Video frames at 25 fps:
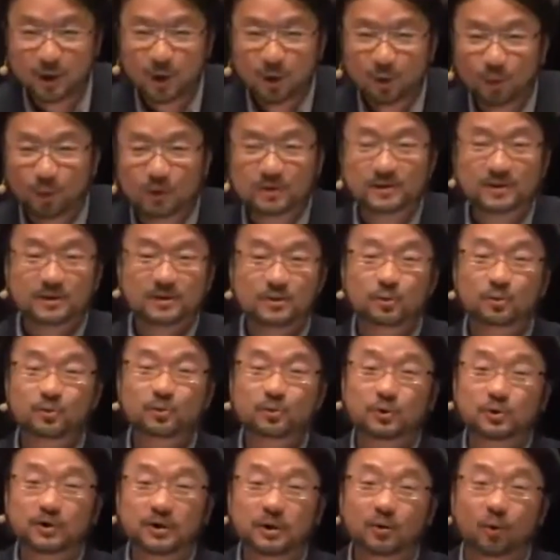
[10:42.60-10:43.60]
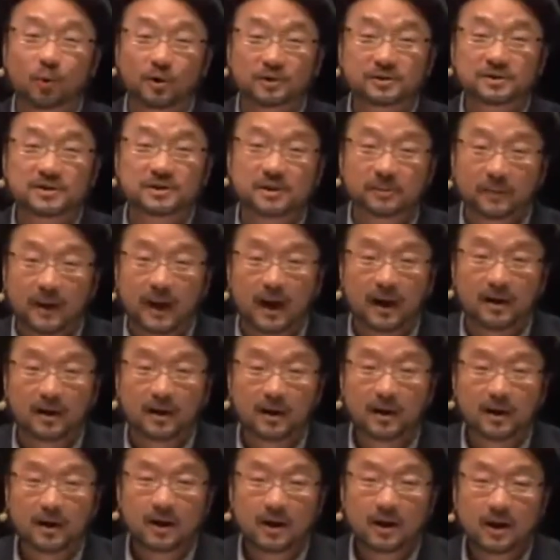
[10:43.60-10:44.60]
我始终觉得我是什么
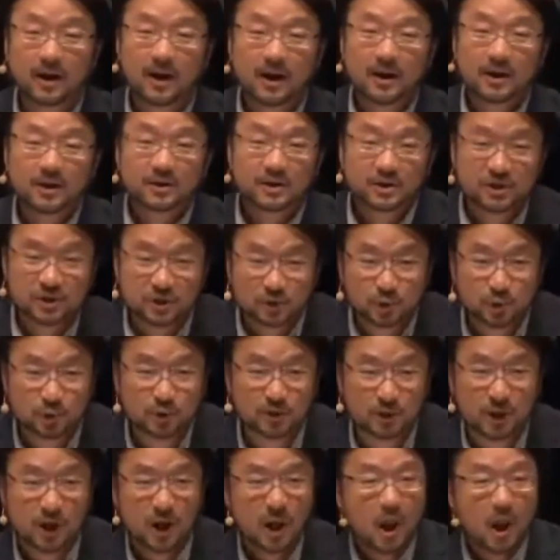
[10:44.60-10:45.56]
寄居者。